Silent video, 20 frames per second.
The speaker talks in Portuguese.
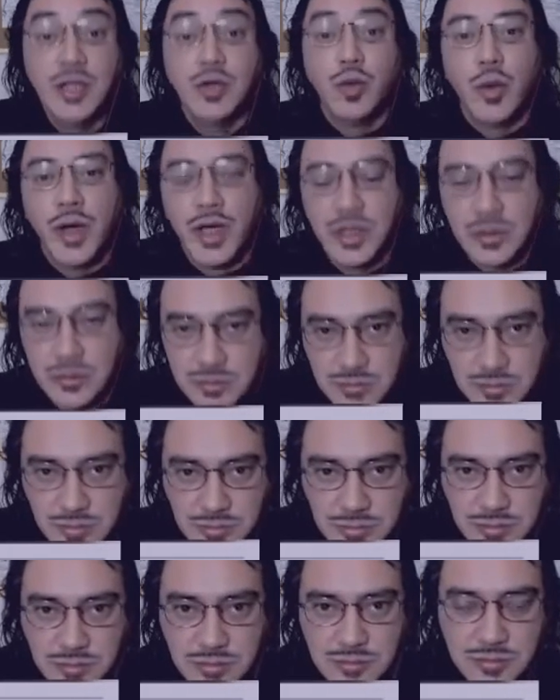em Ueno,
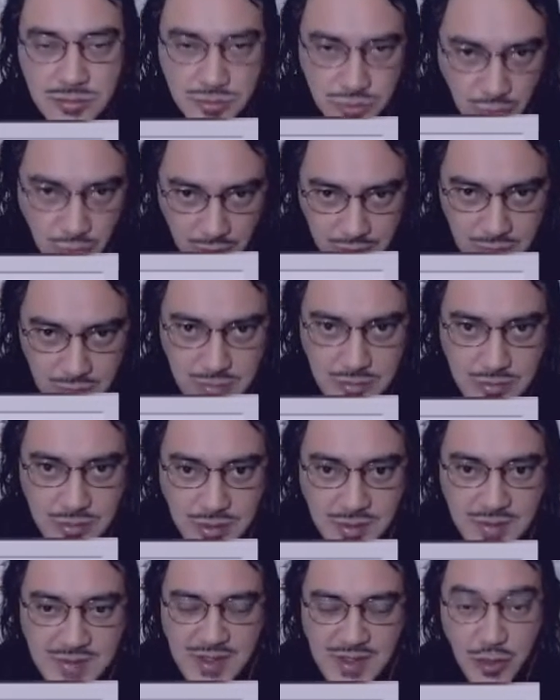Tóquio,
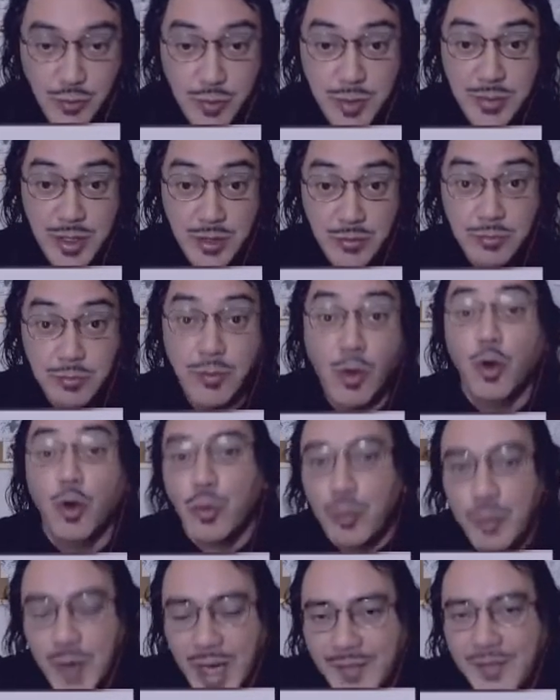sendo o primeiro
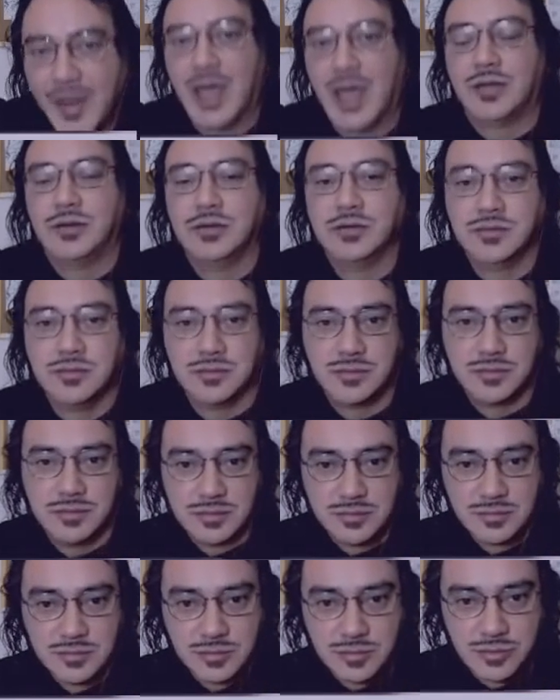voo planado
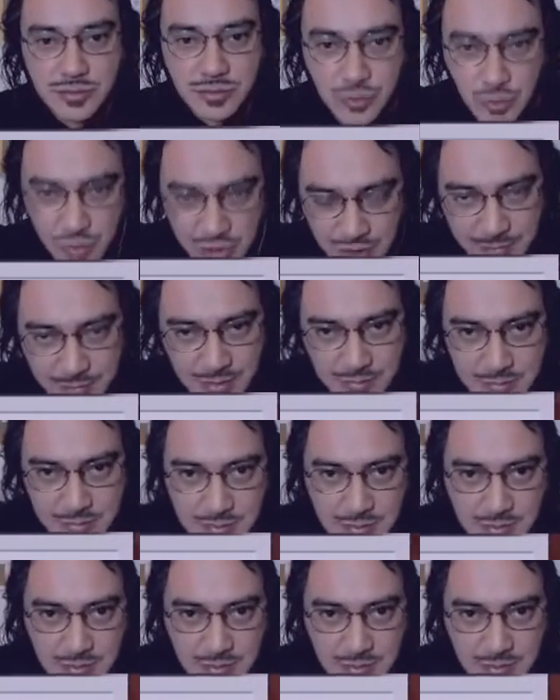do Japão.